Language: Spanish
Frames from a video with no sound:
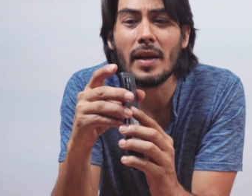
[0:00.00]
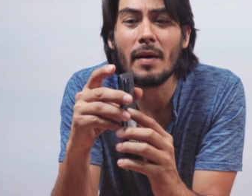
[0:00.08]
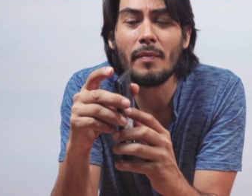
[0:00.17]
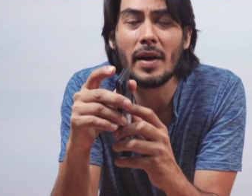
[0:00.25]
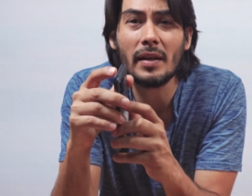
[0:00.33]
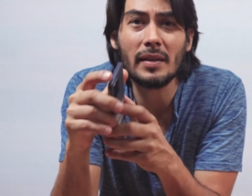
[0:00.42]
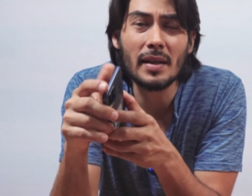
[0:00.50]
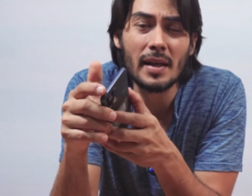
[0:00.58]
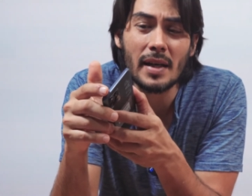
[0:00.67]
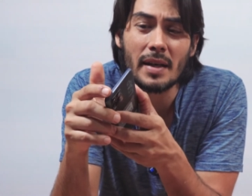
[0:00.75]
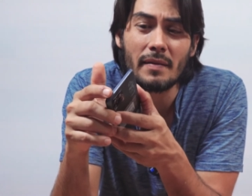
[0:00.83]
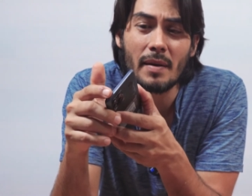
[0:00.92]
En la parte de
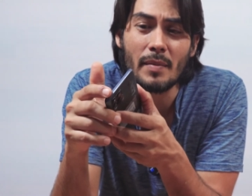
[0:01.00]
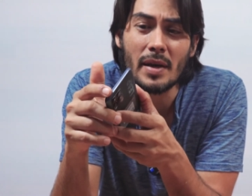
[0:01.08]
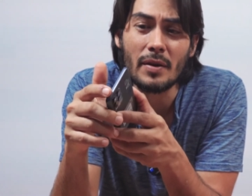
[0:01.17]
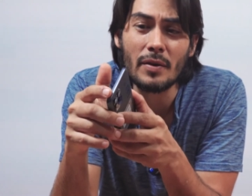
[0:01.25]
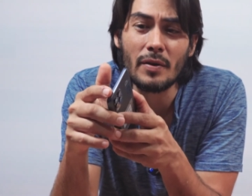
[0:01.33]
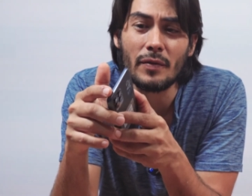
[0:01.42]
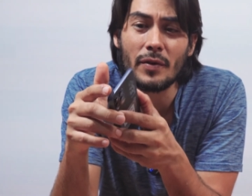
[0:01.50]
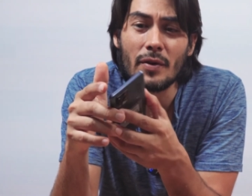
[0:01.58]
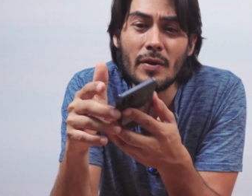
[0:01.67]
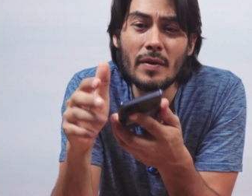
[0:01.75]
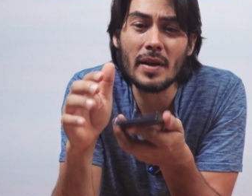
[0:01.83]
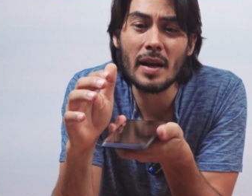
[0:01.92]
arriba
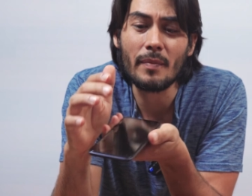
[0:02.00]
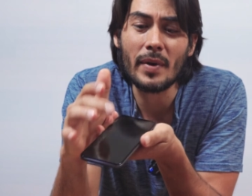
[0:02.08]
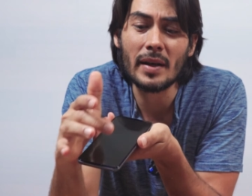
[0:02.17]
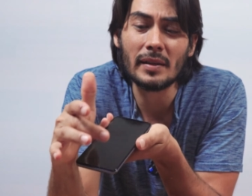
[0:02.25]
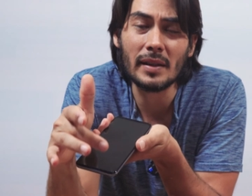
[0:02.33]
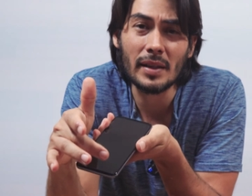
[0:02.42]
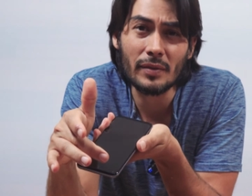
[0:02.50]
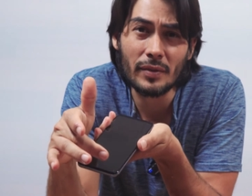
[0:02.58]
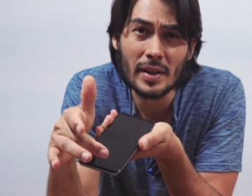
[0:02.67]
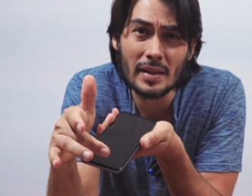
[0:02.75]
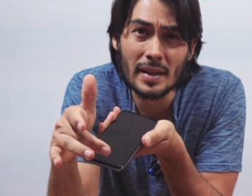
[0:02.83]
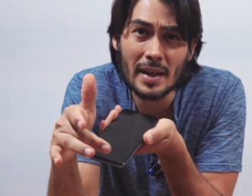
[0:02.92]
micrófono, en la parte de
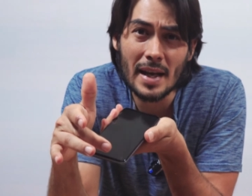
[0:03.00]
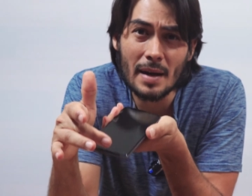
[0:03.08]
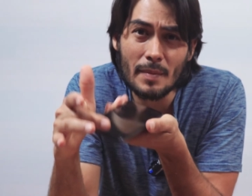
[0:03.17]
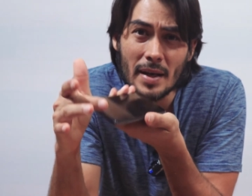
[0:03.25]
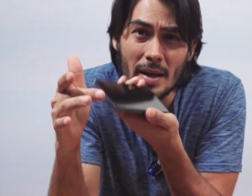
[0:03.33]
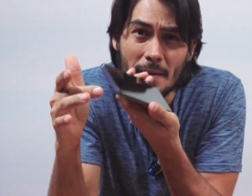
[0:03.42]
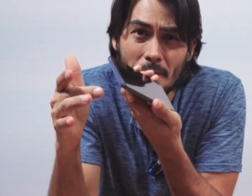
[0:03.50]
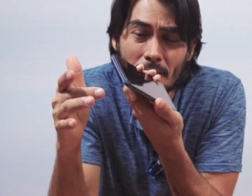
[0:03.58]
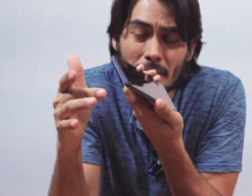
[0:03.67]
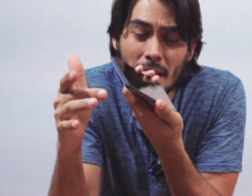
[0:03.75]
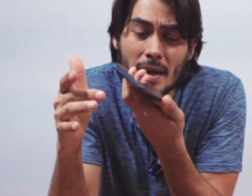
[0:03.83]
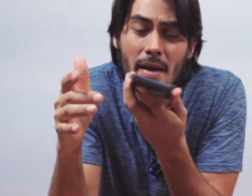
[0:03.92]
frente cámara,
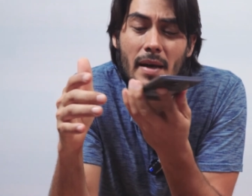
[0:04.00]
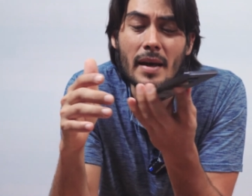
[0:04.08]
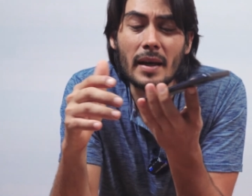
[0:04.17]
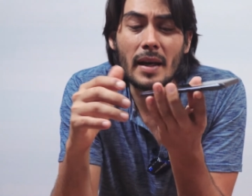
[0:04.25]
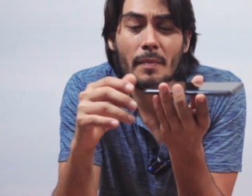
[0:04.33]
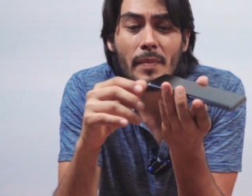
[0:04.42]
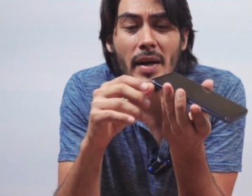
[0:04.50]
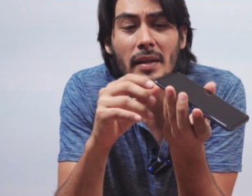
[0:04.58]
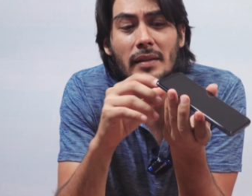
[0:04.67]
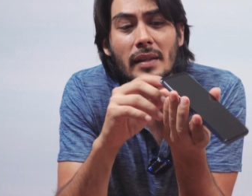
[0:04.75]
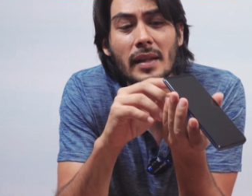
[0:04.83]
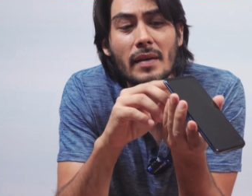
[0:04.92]
en la
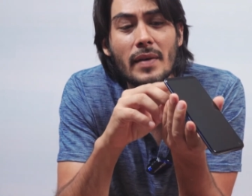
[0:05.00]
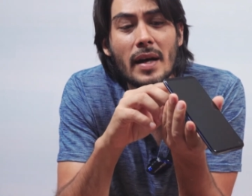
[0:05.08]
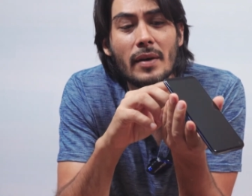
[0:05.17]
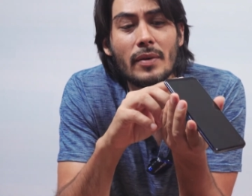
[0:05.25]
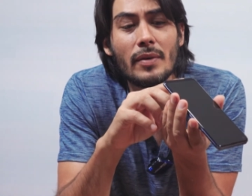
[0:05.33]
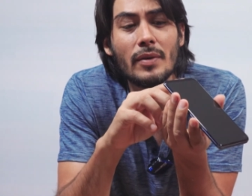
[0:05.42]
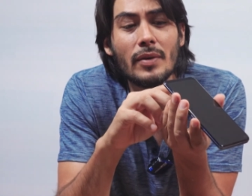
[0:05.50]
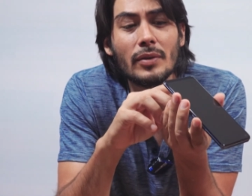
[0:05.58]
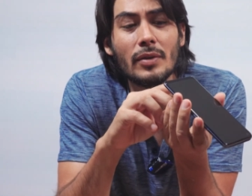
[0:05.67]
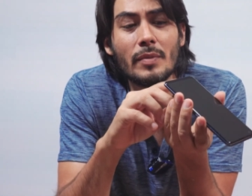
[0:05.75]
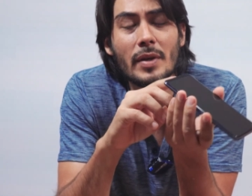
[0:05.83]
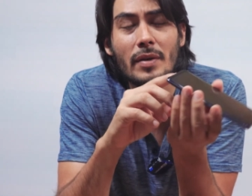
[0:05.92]
parte de abajo
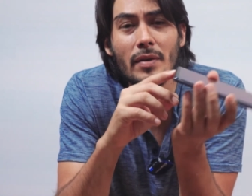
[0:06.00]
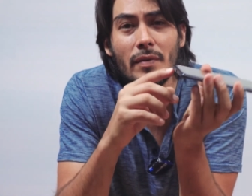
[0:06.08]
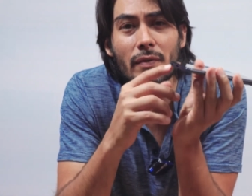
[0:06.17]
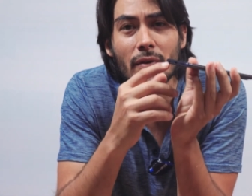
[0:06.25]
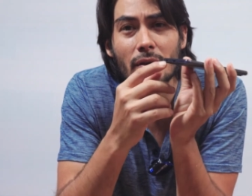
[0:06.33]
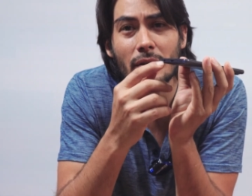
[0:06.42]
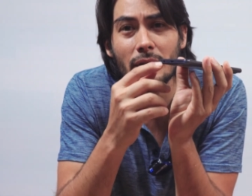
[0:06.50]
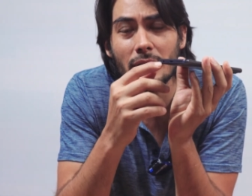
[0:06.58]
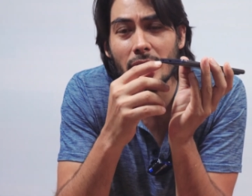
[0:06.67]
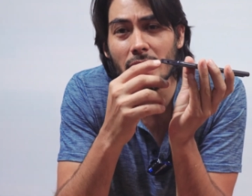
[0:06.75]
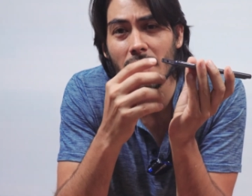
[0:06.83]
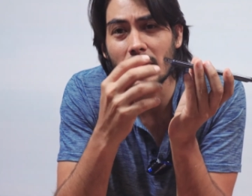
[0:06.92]
otro micrófono,
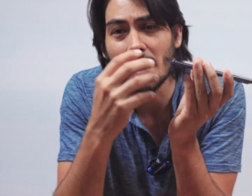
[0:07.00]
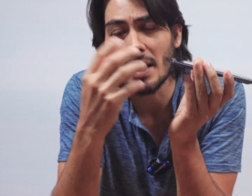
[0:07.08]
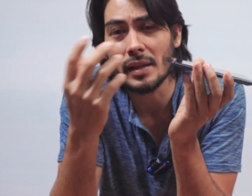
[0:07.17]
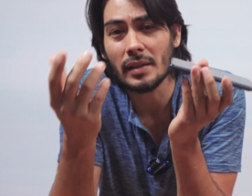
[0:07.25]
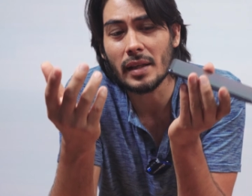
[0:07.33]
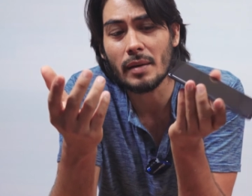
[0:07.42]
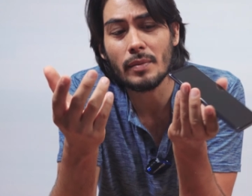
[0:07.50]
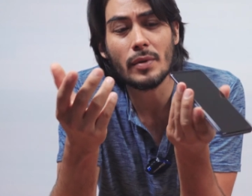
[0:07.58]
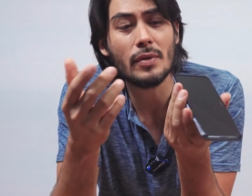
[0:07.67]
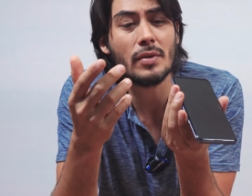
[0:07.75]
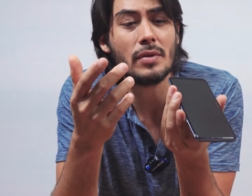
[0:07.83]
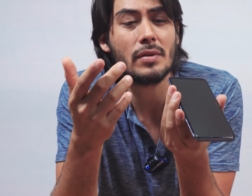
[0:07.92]
eh,
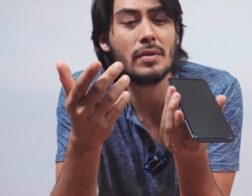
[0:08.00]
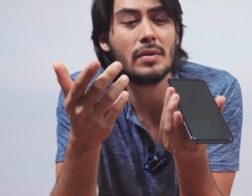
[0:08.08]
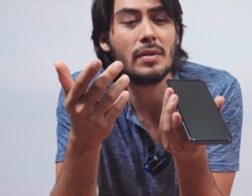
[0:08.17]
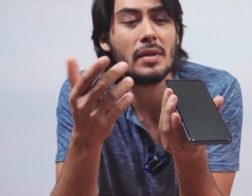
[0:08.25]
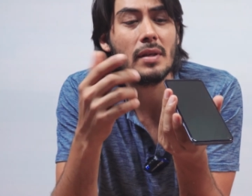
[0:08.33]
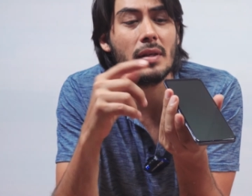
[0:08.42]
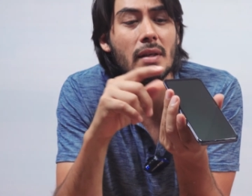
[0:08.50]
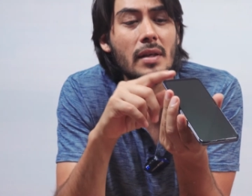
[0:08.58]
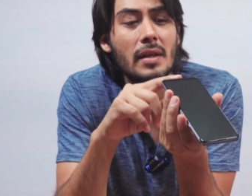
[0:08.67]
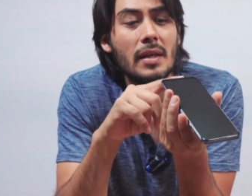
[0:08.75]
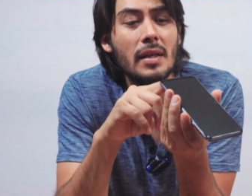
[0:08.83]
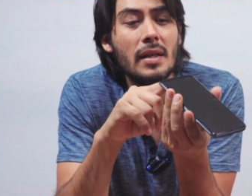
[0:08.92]
altavoz
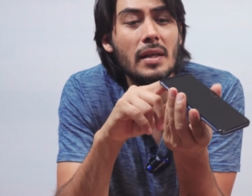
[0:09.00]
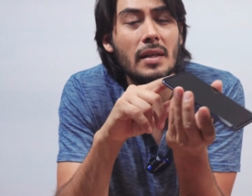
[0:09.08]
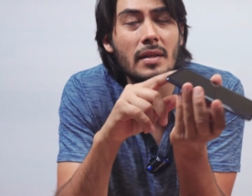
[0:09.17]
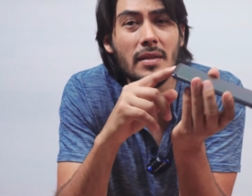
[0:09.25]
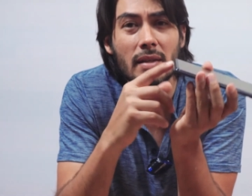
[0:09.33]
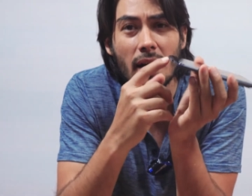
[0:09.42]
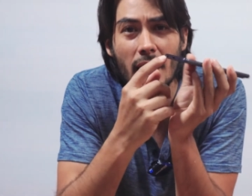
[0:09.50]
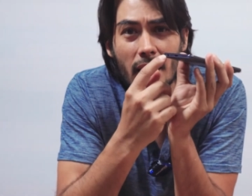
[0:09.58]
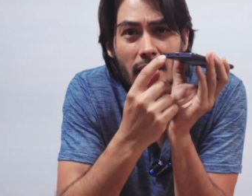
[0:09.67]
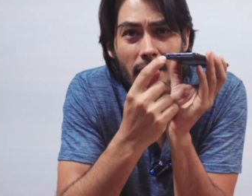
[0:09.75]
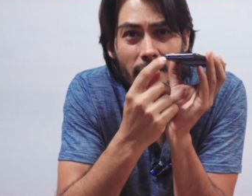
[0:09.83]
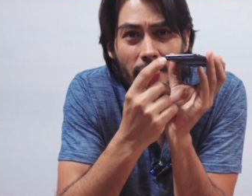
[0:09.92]
y jack